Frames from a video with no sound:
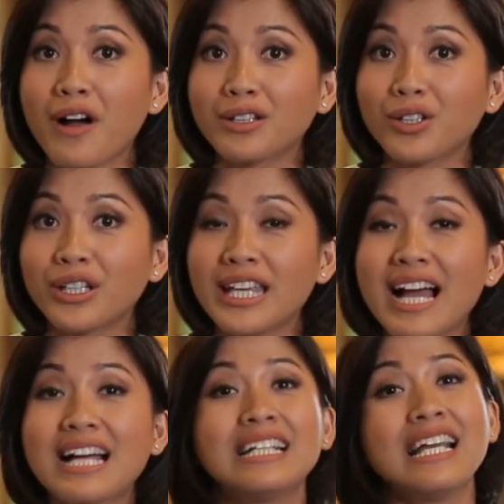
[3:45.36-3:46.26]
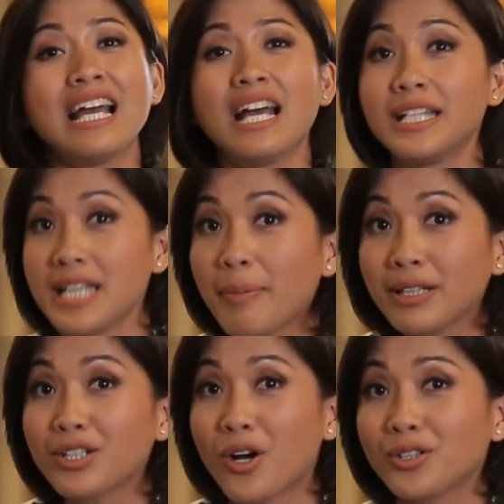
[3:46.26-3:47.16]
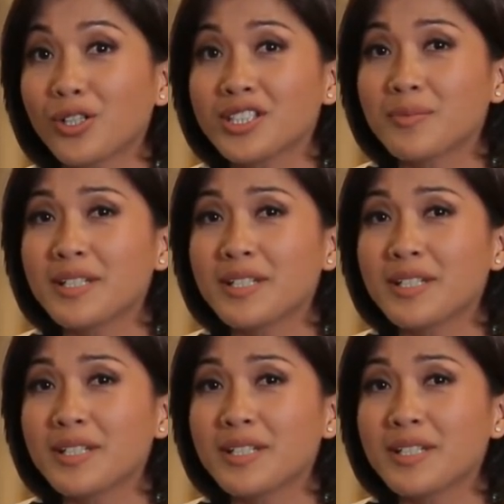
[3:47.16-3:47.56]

faktor yang dapat dikontrol